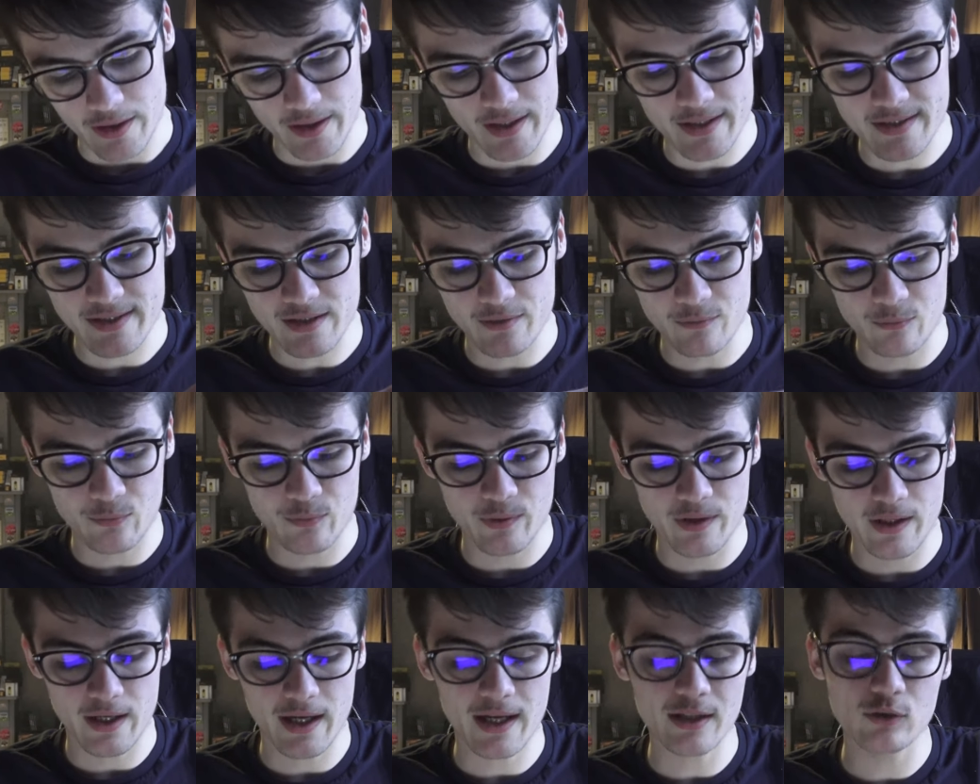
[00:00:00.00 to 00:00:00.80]
Et ça me
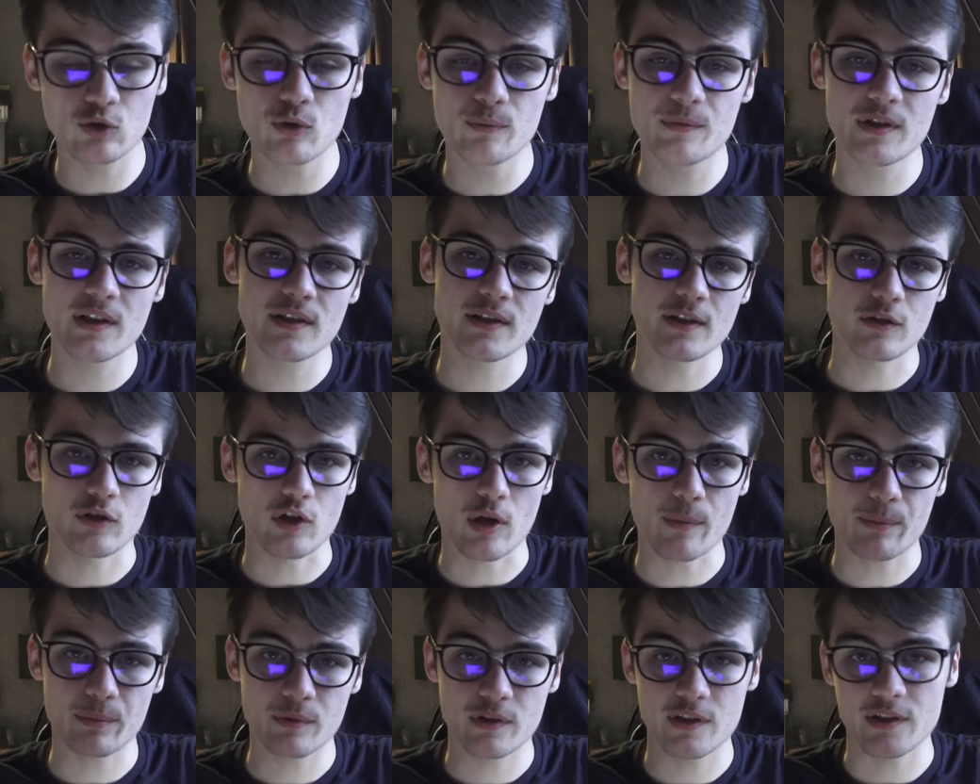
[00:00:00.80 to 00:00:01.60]
fait un tout petit
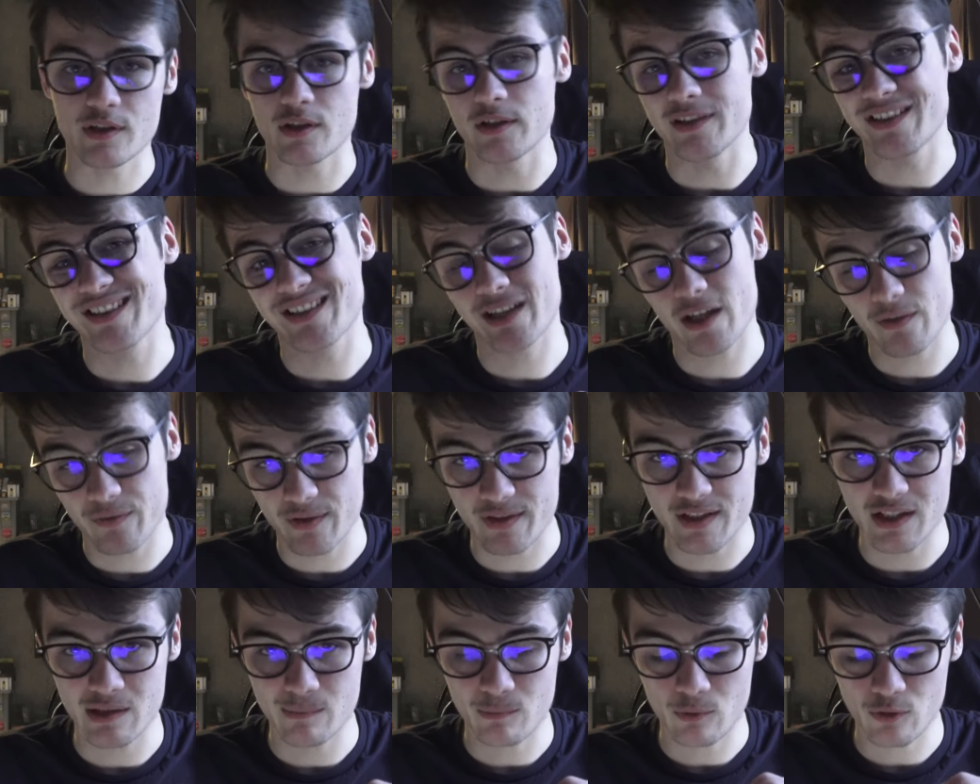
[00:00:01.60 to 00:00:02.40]
setup qui se glisse très
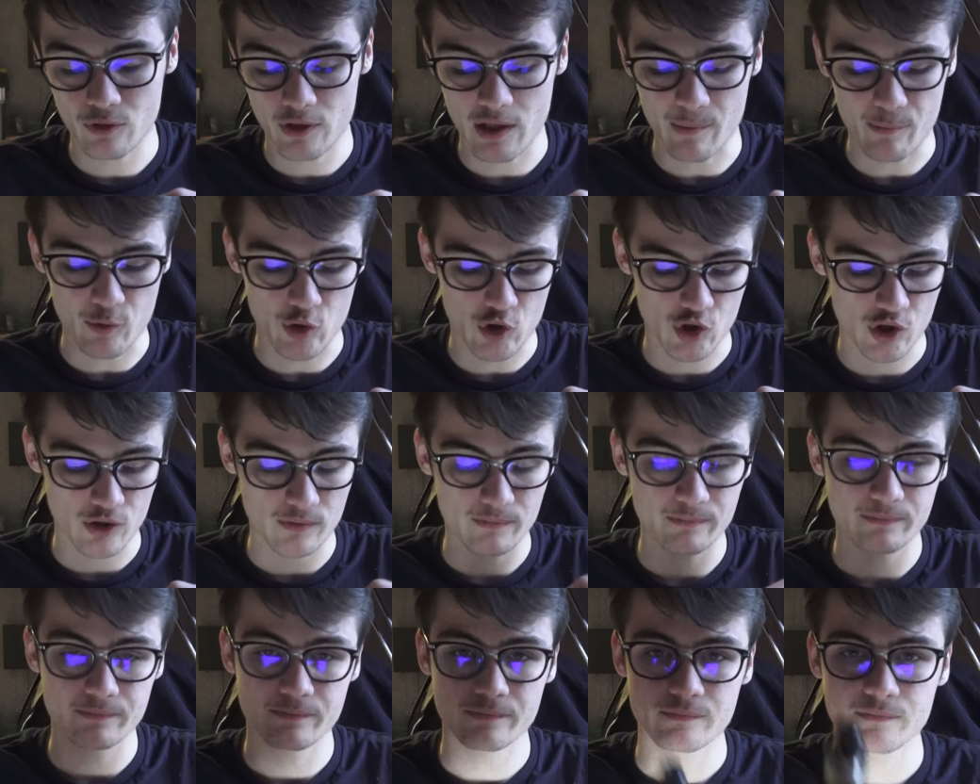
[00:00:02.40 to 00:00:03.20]
facilement dans la poche.